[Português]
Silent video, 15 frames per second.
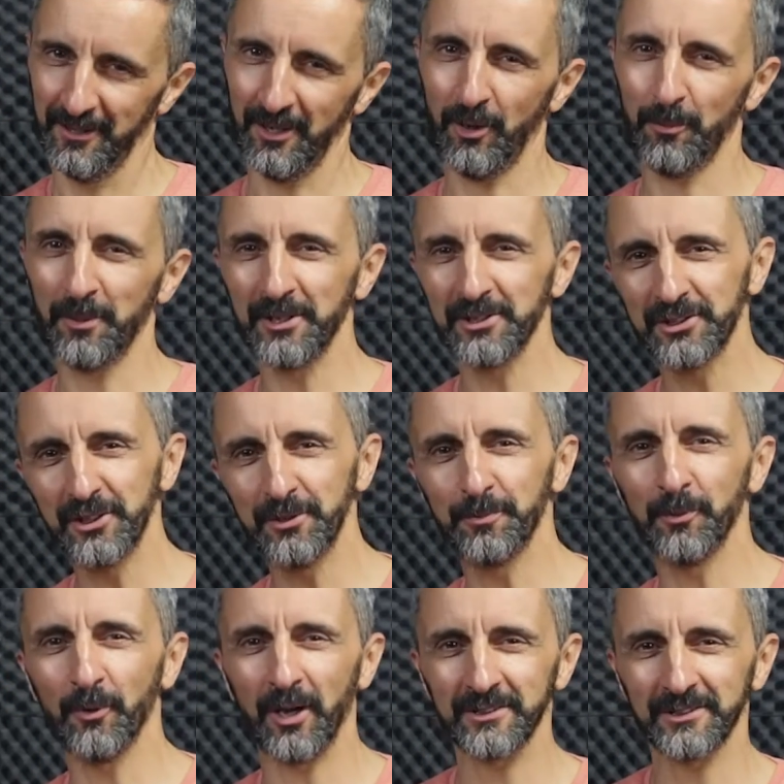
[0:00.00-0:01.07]
Ao
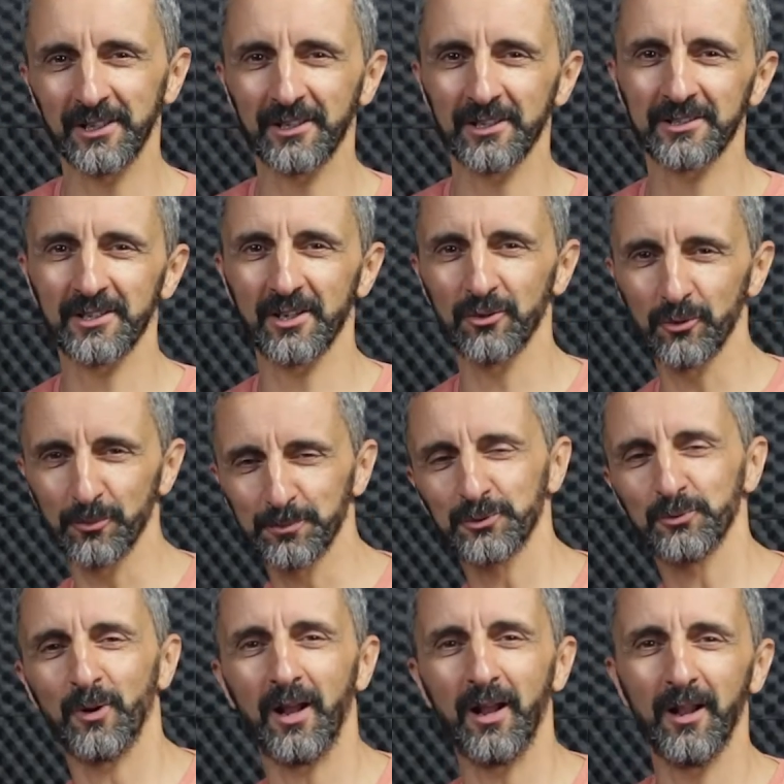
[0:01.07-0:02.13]
princípio, a aceitação do
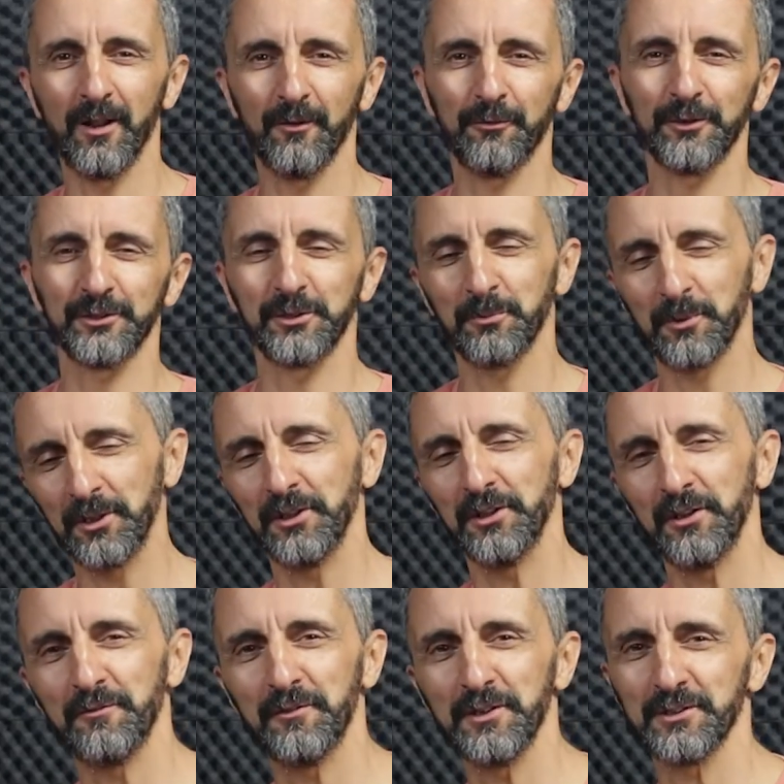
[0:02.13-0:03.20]
pessoal foi assim um bocadinho
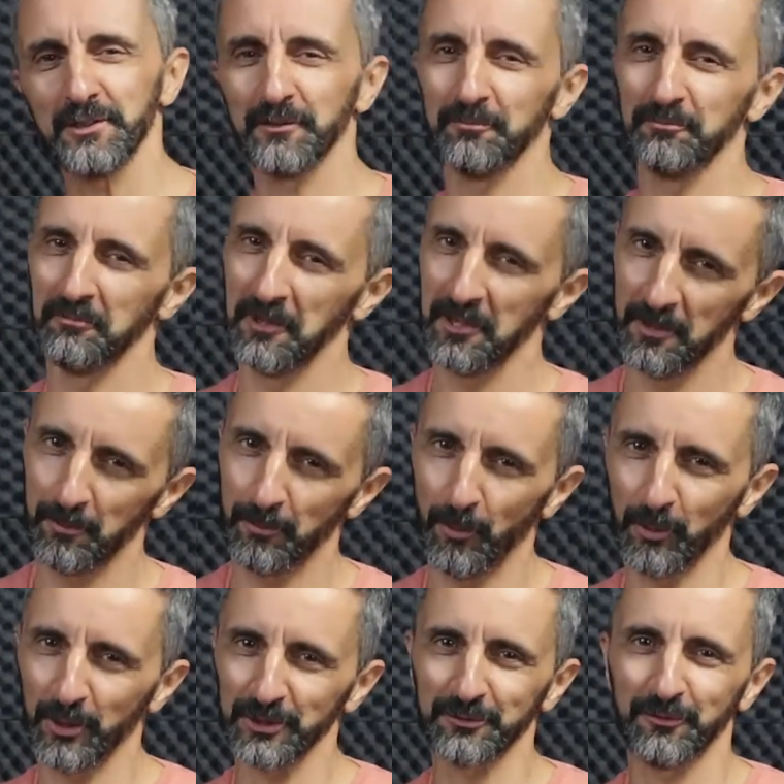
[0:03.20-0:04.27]
difícil
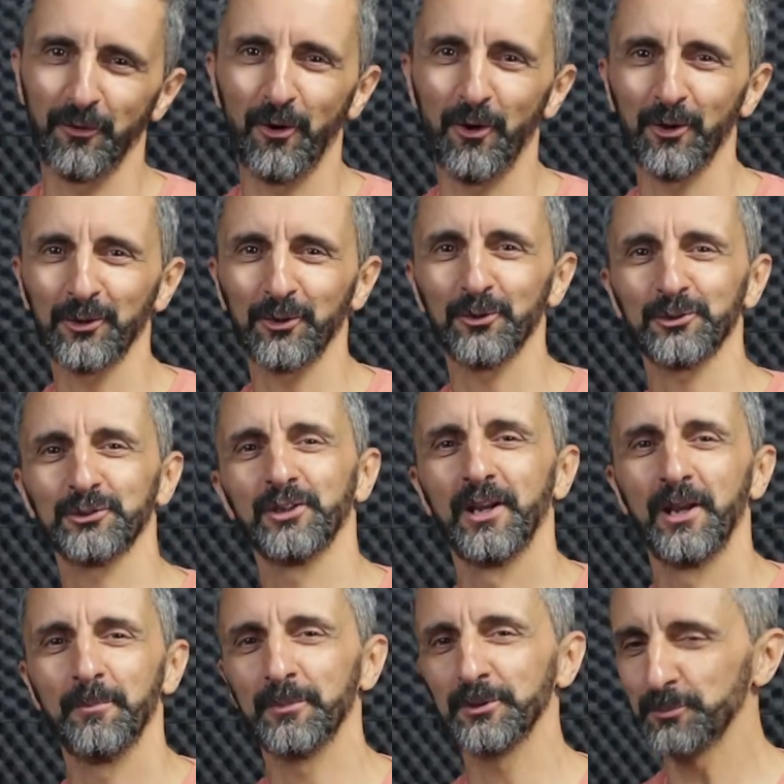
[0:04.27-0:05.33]
poucas fotos,
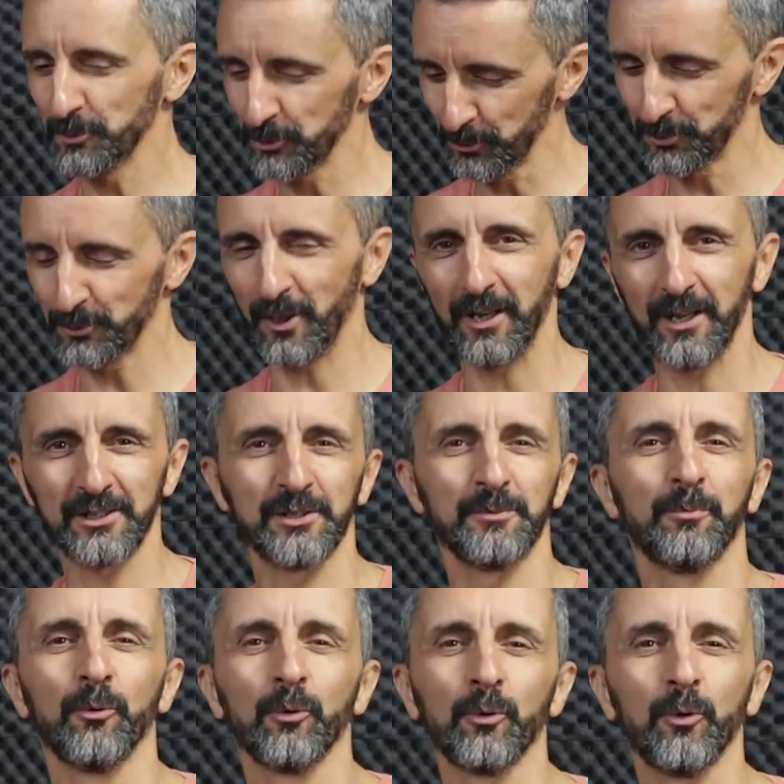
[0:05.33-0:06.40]
mas depois o pessoal lá se
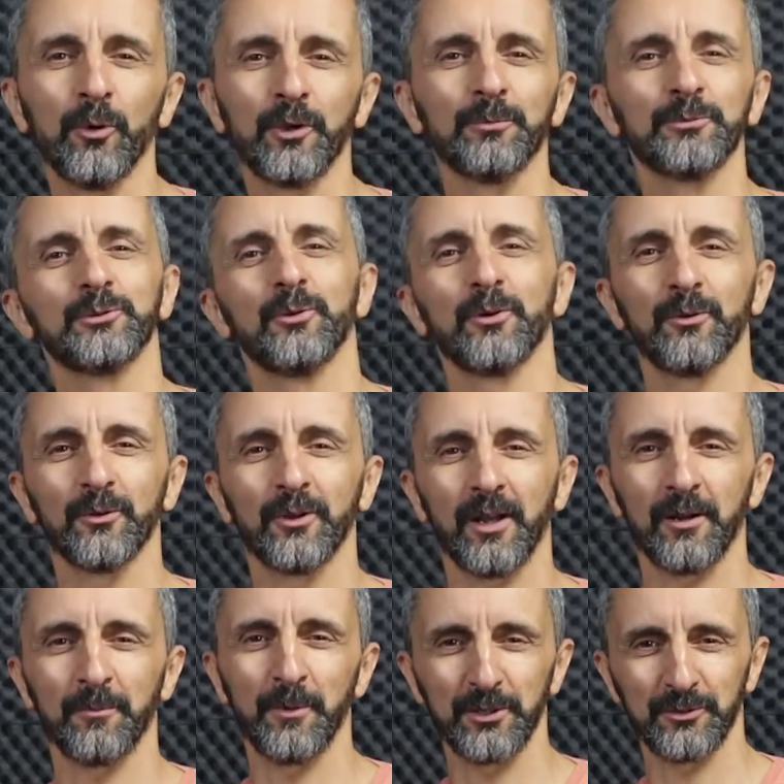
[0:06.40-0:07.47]
empolgou e começou a
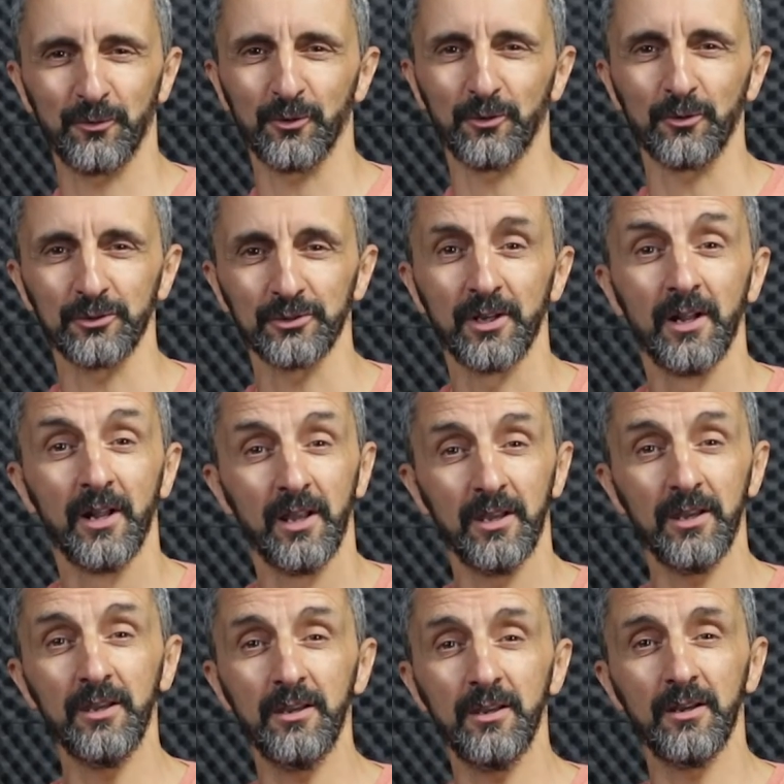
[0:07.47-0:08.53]
colocar mais fotos.
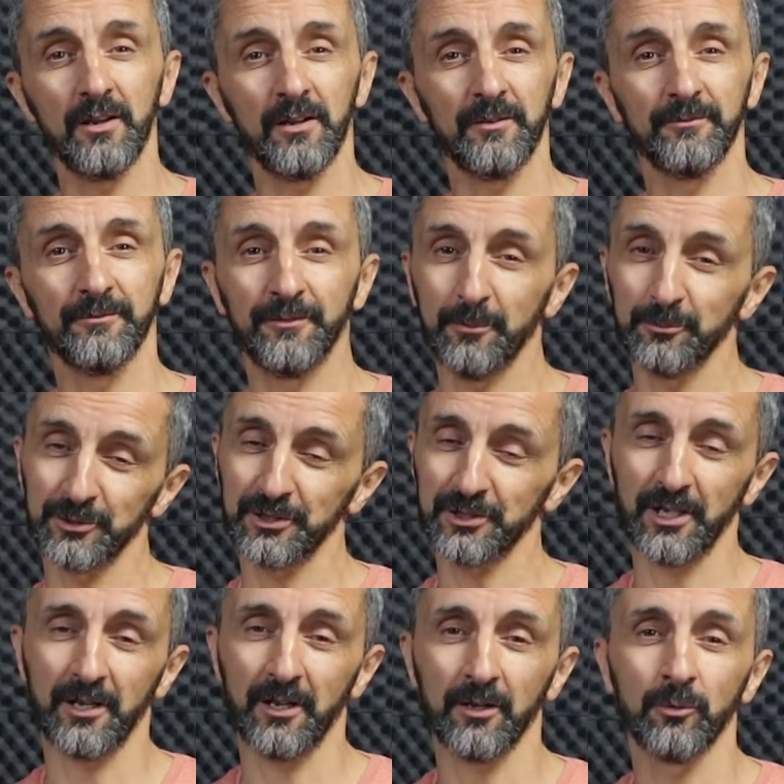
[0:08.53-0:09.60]
E uh, vamos
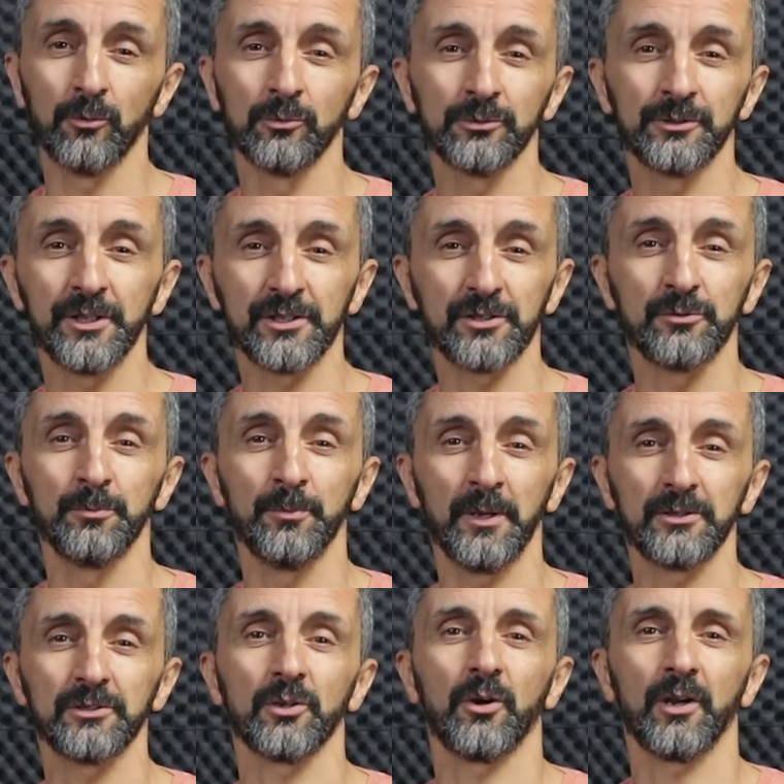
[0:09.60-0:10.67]
deixar alguns desses
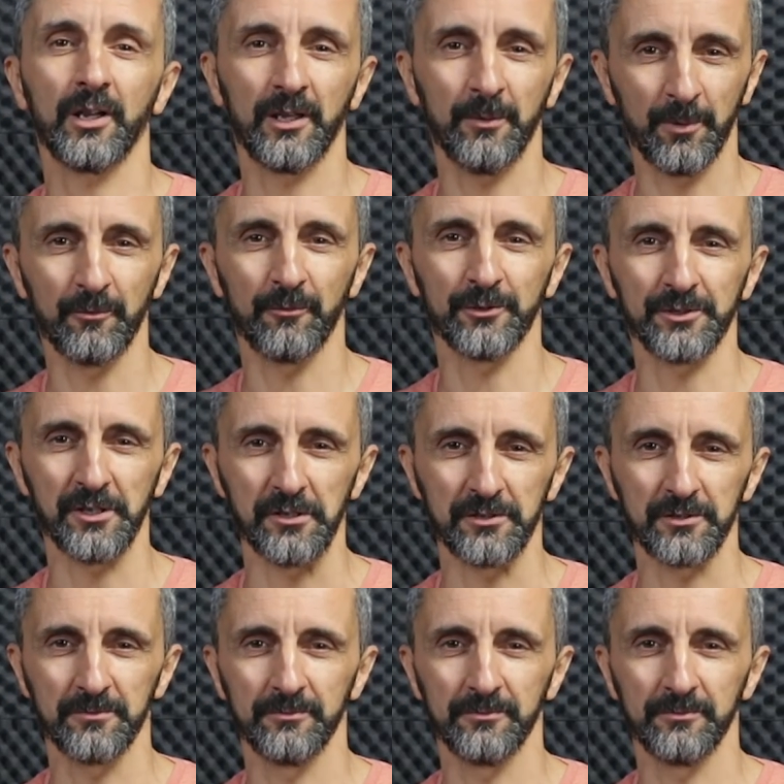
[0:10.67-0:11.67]
momentos agora aqui para vocês.